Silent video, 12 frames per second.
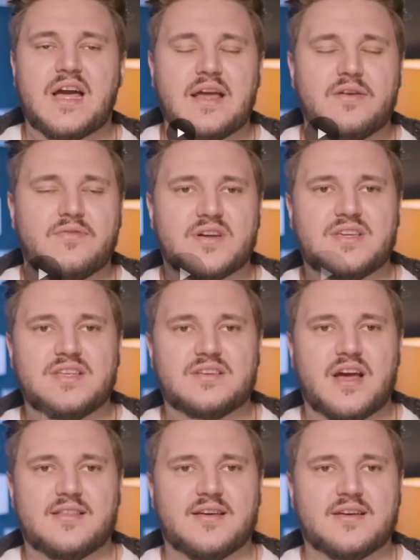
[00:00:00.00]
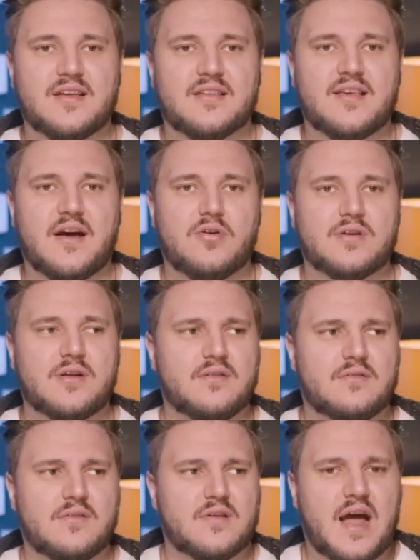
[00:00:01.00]
Einfach die Tatsache, dass auch
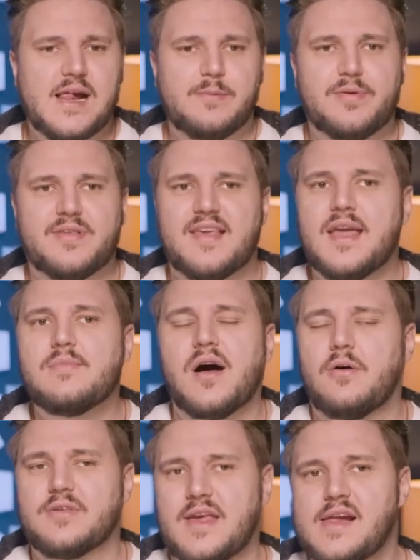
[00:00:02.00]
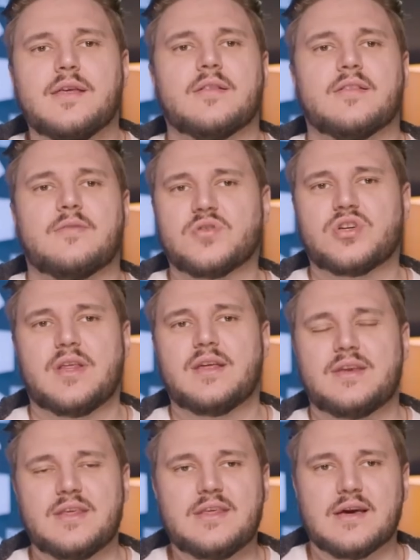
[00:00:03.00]
halb Saber aus Aliens
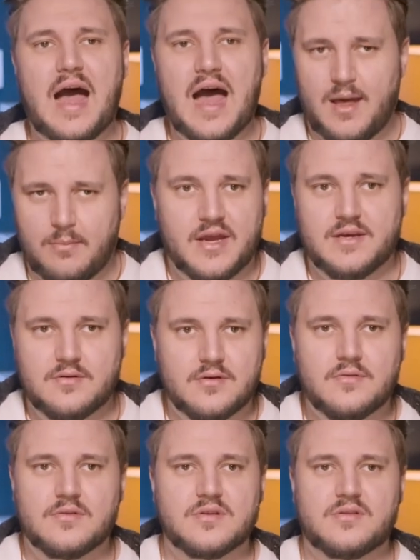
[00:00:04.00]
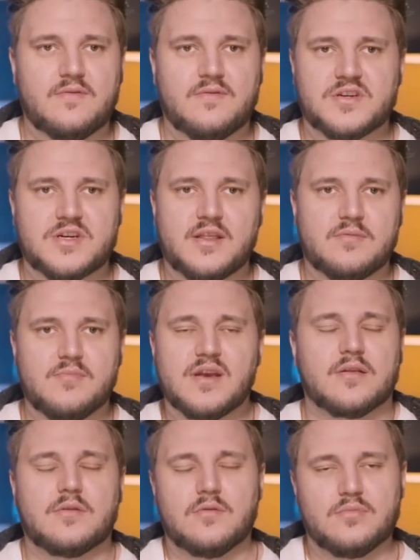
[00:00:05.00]
besteht, die hier arbeiten und wahrscheinlich
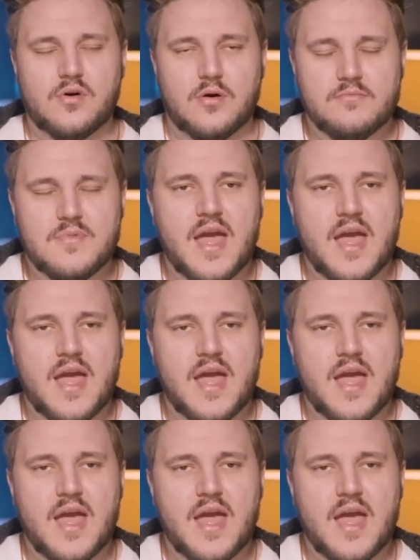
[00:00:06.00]
Mindestlohn bekommen.